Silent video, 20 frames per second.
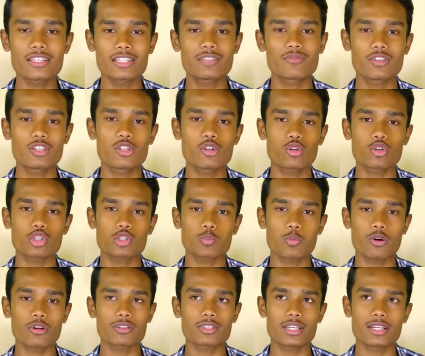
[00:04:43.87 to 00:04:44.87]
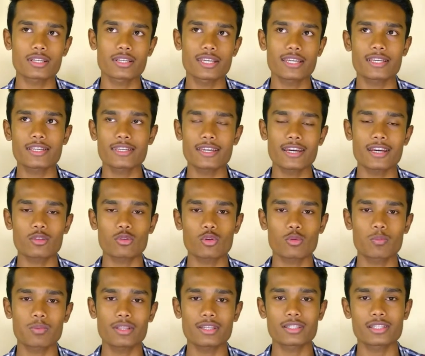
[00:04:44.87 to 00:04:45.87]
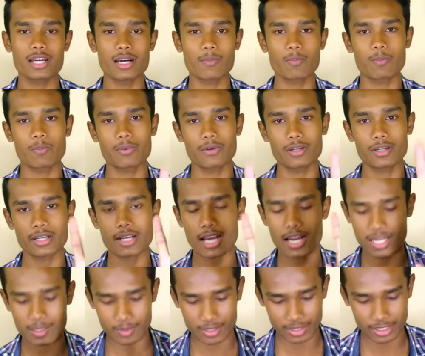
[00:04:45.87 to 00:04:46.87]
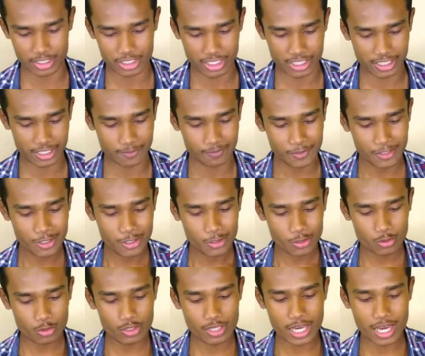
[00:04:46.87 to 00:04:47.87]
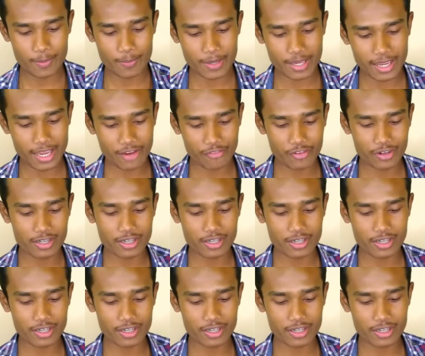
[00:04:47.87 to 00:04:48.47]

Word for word: इस वीडियो को स्पॉन्सर नहीं किया है तो प्लीज़ आप गाली मत दीजिएगा सो so, यहाँ पे एफ